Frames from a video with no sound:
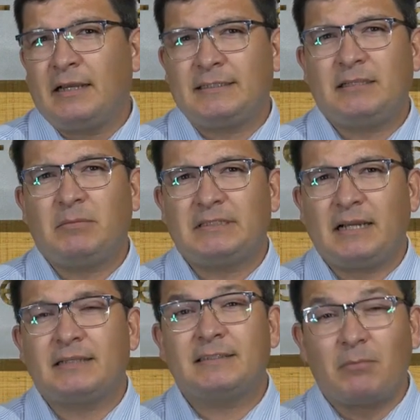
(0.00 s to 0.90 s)
este
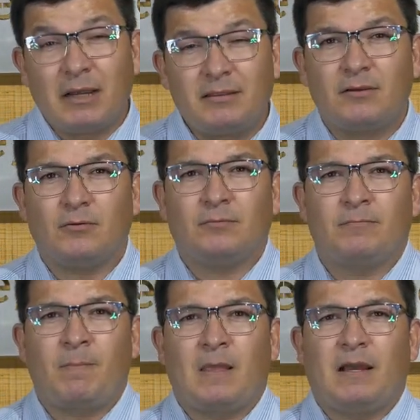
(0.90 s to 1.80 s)
mensaje es temático
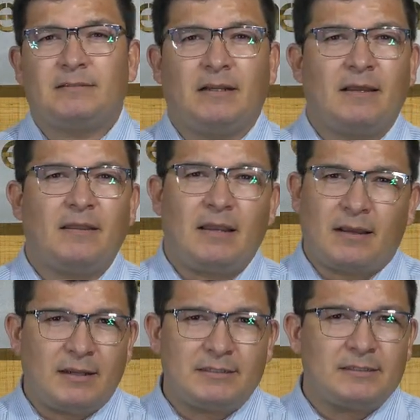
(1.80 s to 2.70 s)
acerca de
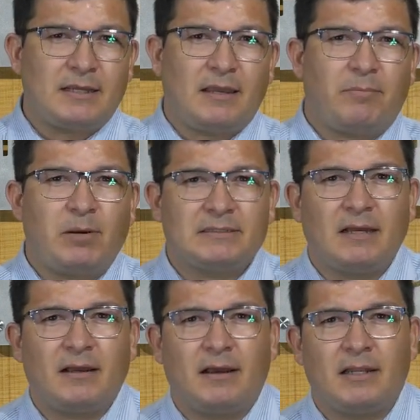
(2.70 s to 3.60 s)
la crisis que
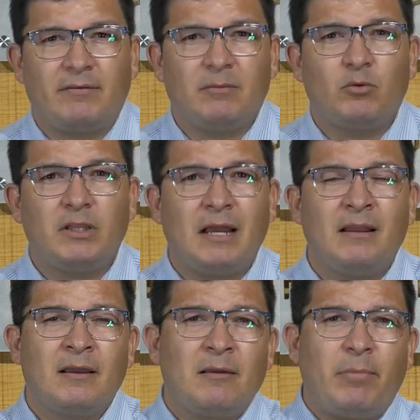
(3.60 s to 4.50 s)
pasa a nivel mundial,